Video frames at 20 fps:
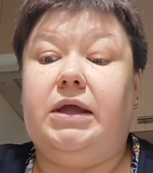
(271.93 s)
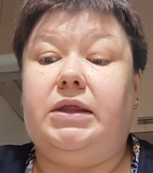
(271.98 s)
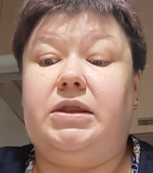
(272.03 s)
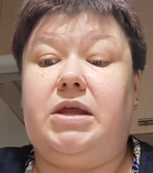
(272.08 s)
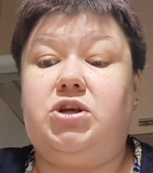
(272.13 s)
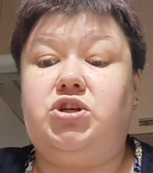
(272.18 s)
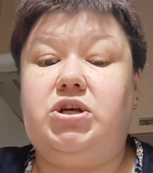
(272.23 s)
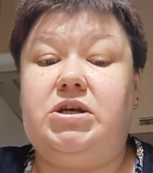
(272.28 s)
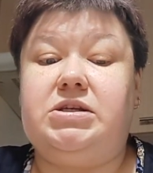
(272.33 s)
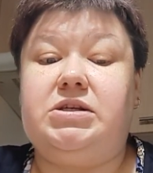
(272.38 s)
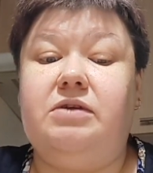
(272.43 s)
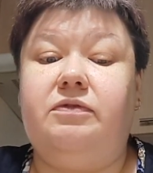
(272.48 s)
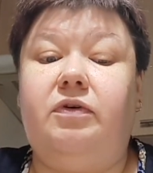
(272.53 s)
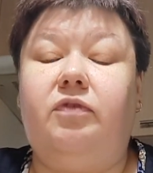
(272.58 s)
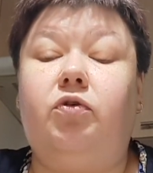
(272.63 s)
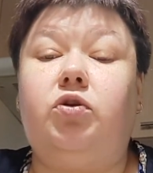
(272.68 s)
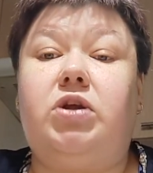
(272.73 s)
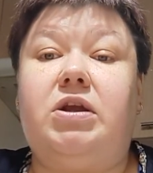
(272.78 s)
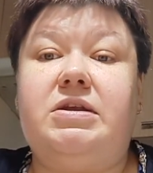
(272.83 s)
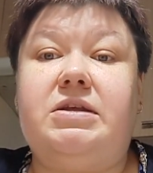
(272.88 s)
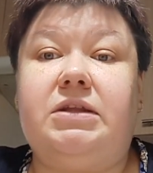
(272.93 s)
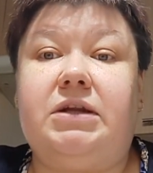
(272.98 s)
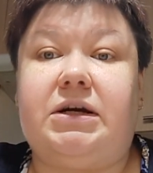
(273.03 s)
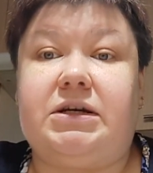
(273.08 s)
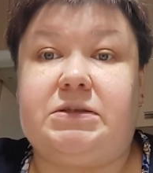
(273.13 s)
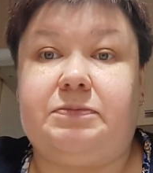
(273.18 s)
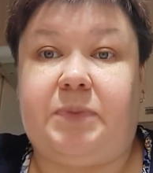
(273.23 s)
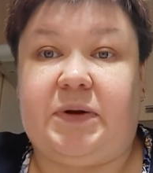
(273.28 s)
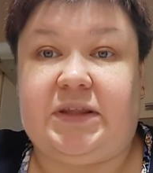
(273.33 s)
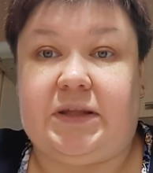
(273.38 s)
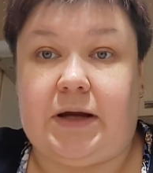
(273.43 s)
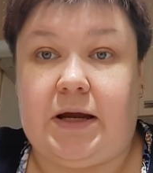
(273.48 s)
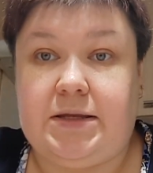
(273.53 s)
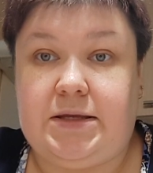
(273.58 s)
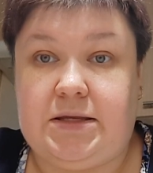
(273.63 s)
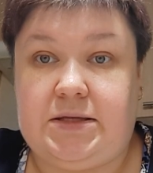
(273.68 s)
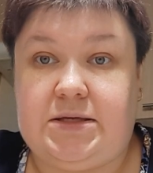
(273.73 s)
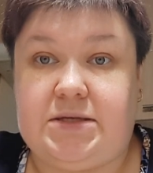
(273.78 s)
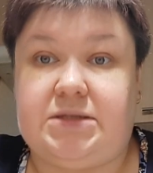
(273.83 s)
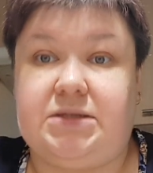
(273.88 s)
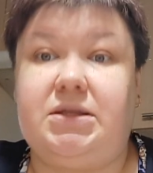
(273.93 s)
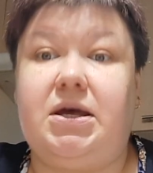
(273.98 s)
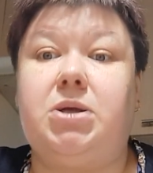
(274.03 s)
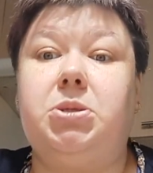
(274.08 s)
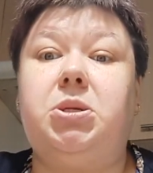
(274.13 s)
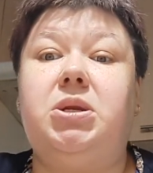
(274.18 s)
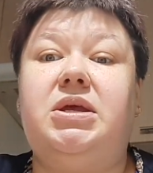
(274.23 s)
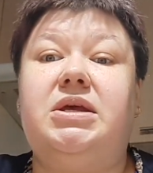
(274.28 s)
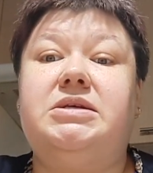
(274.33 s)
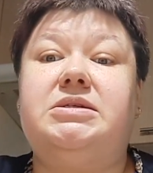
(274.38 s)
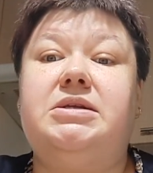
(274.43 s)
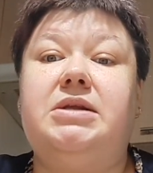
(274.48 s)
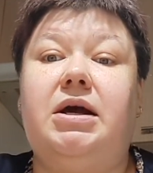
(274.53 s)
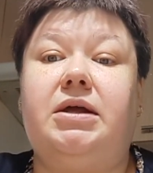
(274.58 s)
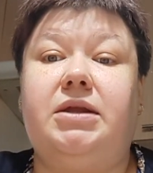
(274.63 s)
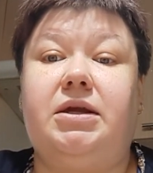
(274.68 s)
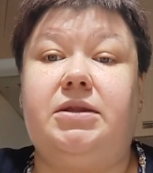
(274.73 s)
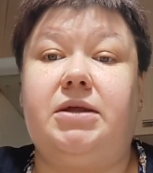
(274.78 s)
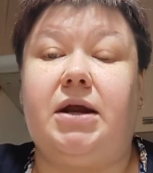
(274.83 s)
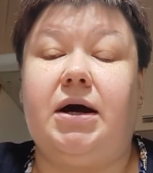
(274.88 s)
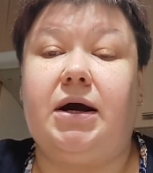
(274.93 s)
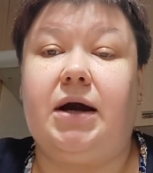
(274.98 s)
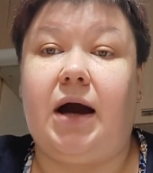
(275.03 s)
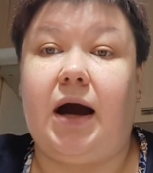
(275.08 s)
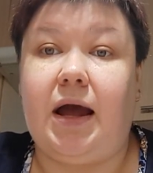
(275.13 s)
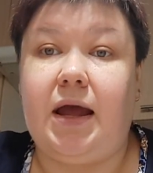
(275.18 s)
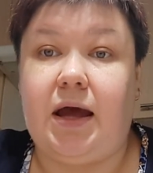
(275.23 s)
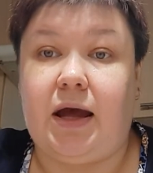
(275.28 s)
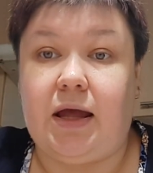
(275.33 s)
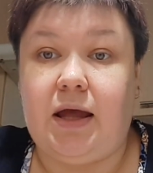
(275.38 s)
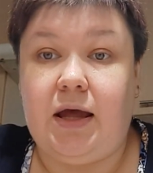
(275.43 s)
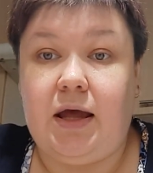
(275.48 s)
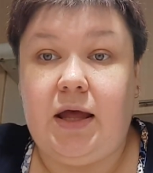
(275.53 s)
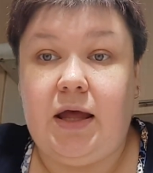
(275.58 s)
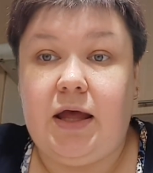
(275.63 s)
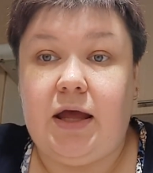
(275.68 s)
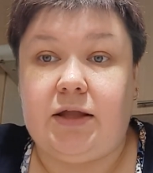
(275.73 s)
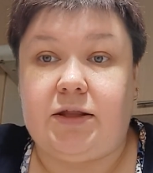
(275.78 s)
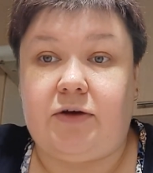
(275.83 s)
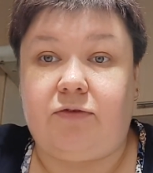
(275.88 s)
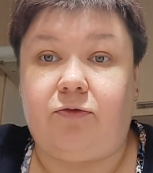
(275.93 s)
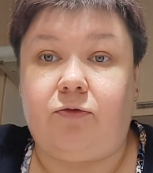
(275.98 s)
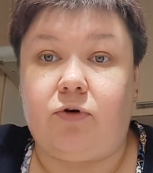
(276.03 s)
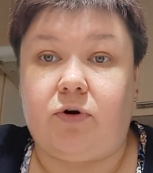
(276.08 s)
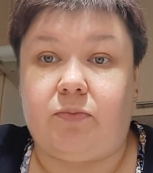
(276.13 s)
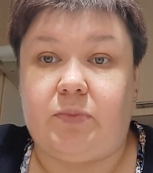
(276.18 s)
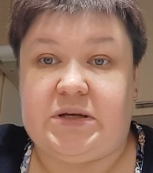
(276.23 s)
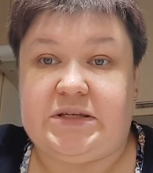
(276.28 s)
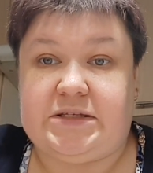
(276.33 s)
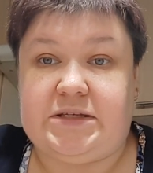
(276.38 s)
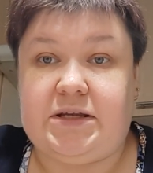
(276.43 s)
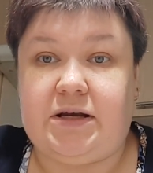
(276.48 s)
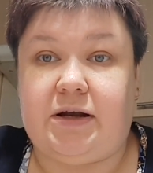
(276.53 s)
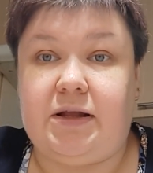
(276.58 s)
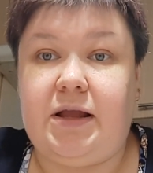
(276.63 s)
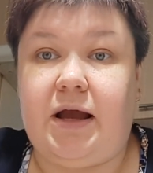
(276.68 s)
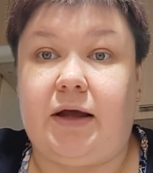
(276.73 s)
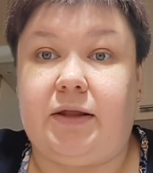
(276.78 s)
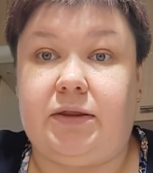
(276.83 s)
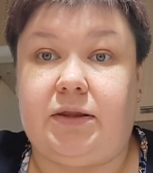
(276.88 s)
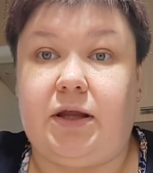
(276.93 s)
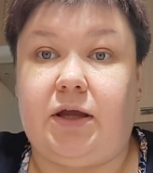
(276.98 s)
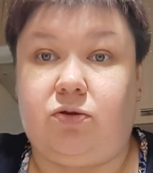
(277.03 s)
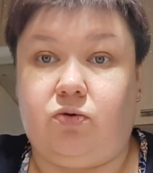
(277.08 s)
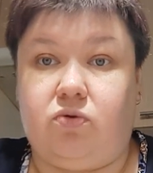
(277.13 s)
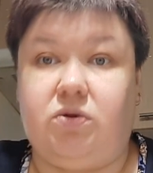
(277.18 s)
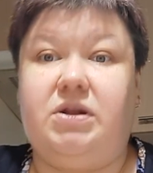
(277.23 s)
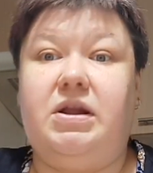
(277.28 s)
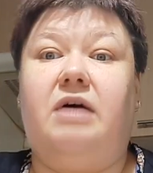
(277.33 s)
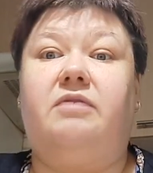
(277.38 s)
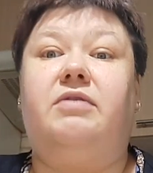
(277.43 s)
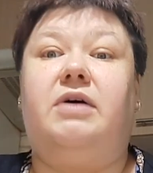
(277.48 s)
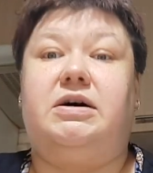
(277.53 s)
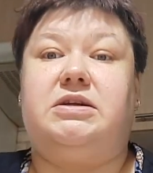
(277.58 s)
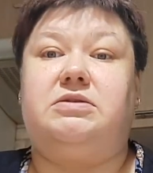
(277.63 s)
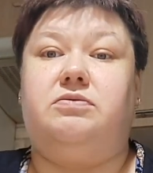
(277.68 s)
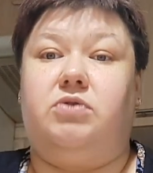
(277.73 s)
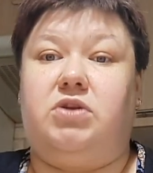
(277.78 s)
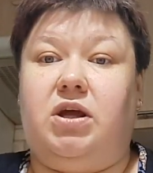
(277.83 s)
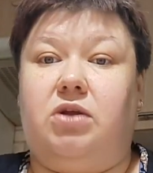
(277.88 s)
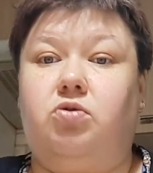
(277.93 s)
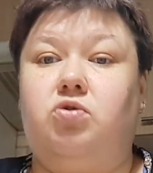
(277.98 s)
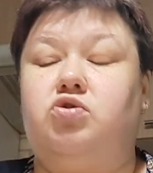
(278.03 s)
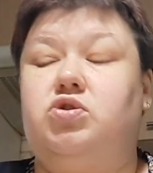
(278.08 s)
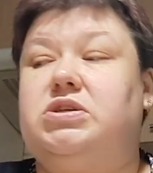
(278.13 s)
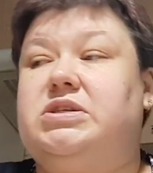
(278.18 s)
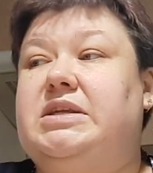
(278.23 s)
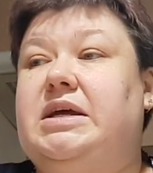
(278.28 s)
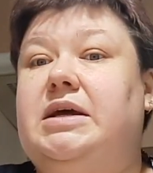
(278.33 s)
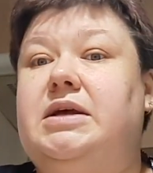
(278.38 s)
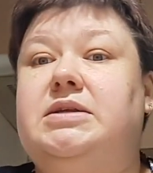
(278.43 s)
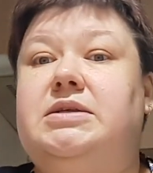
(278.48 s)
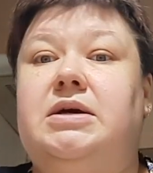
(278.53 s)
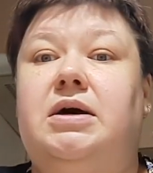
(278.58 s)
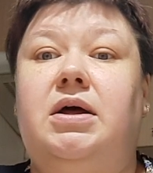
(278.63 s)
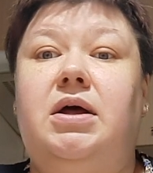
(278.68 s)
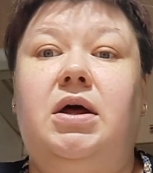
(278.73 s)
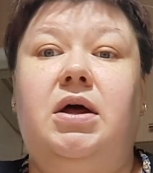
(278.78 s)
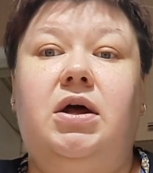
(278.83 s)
Даже если вы вот один раз потратитесь, даже если она дорогая, эта форма стеклянная, ну, для вас, вот я тоже, знаете,